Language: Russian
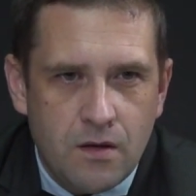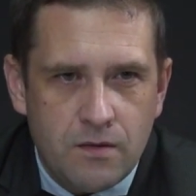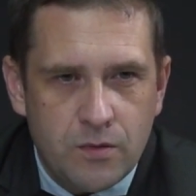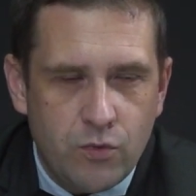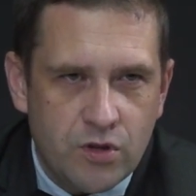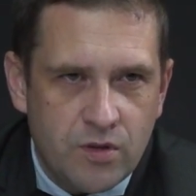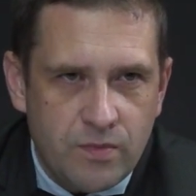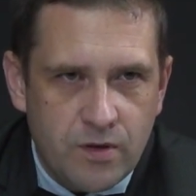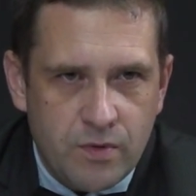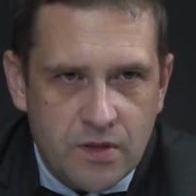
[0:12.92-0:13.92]
возможным
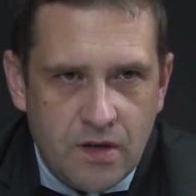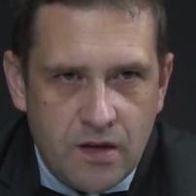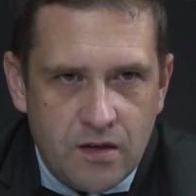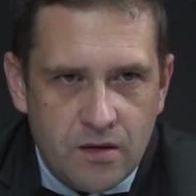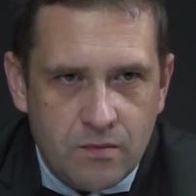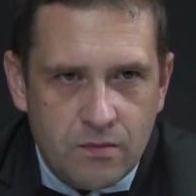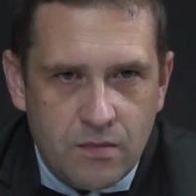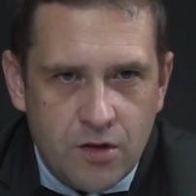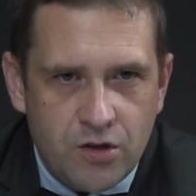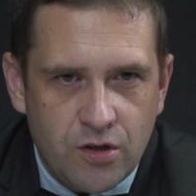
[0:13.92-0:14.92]
подписанием
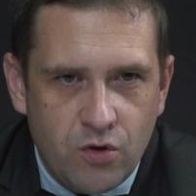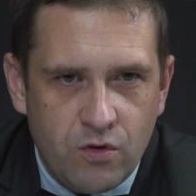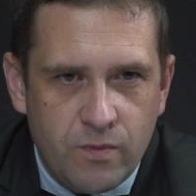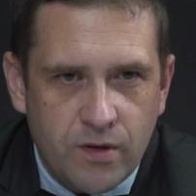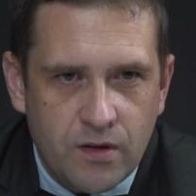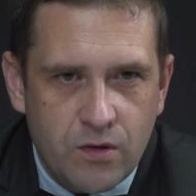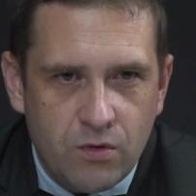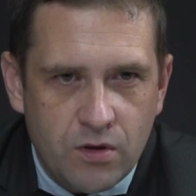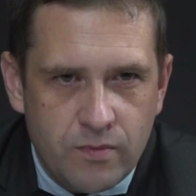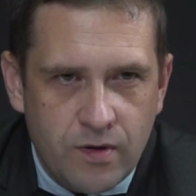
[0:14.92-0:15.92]
очередного
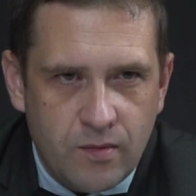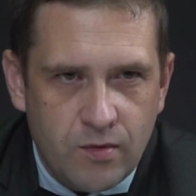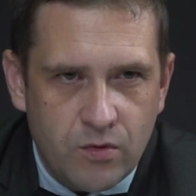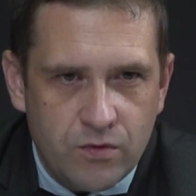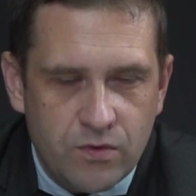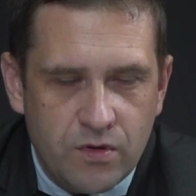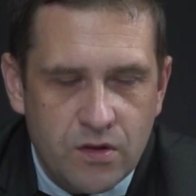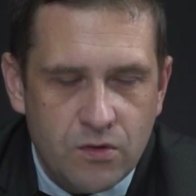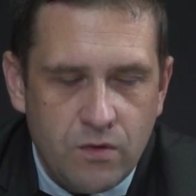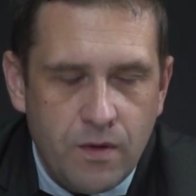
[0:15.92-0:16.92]
протокола по рыболовству на
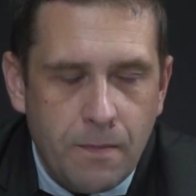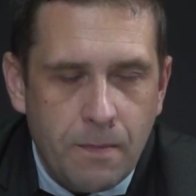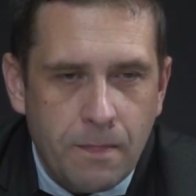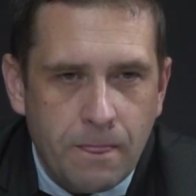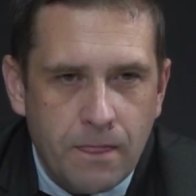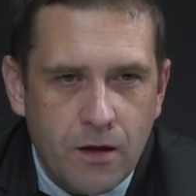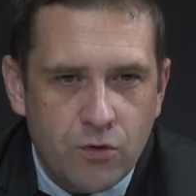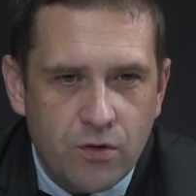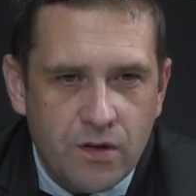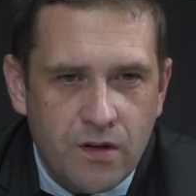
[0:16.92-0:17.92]
Азове,
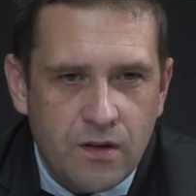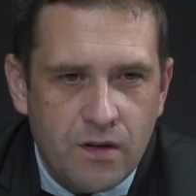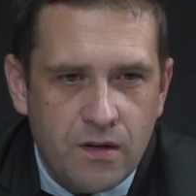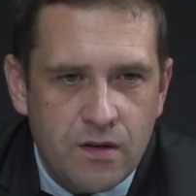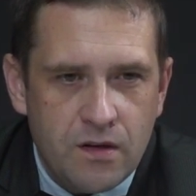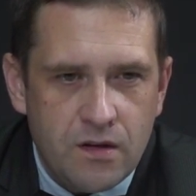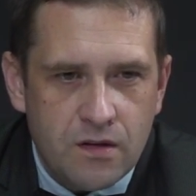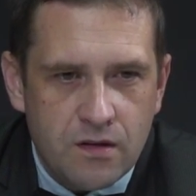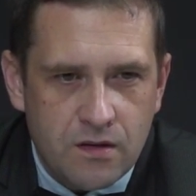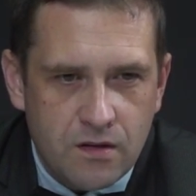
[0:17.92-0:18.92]
который делали
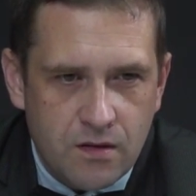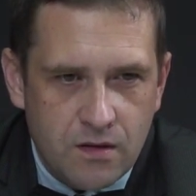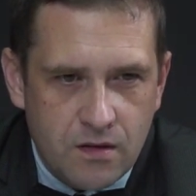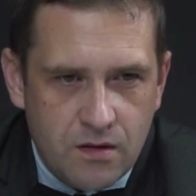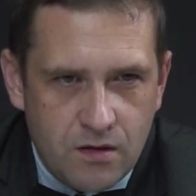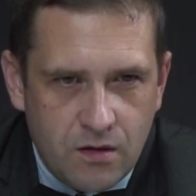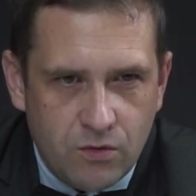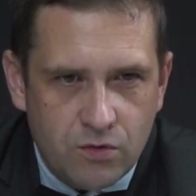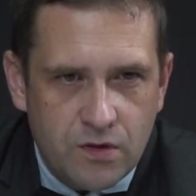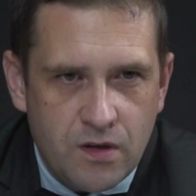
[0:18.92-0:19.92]
и
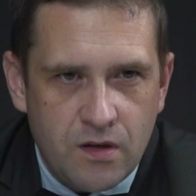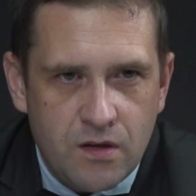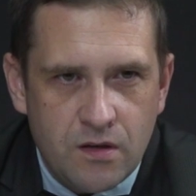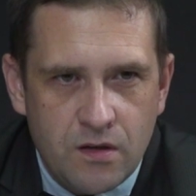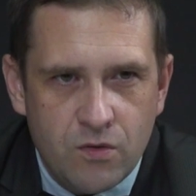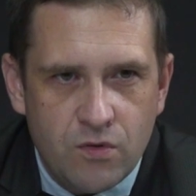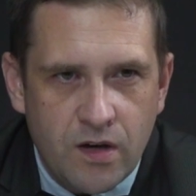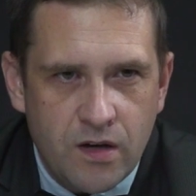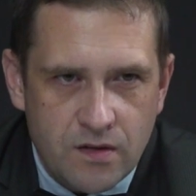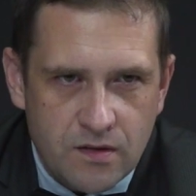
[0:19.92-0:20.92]
русские, и
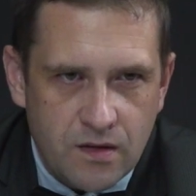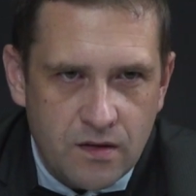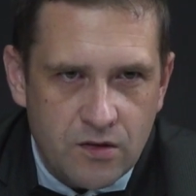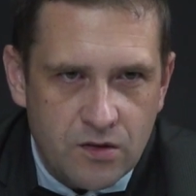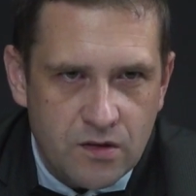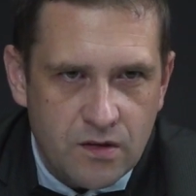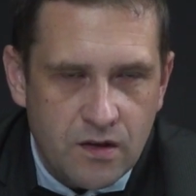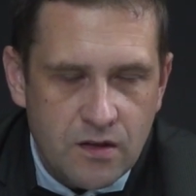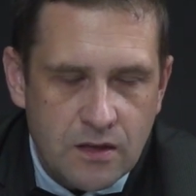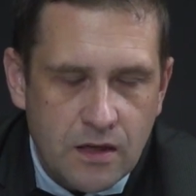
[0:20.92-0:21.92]
украинские должностные
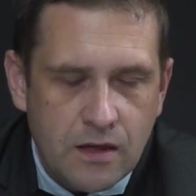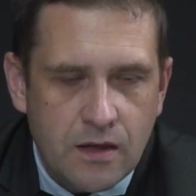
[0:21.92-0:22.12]
лица.